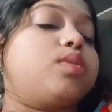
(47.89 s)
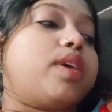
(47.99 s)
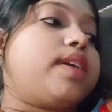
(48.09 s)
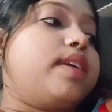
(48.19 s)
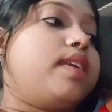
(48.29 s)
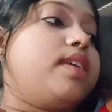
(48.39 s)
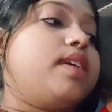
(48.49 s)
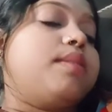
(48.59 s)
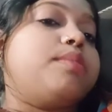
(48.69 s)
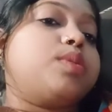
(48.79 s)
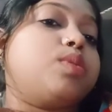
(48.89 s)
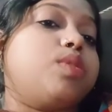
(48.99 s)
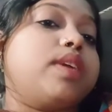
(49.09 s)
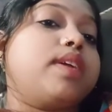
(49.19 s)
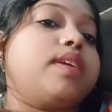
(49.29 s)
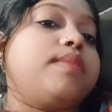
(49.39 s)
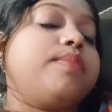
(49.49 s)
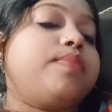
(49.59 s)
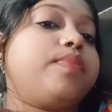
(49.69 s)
थोड़ा खेली अब सो गई है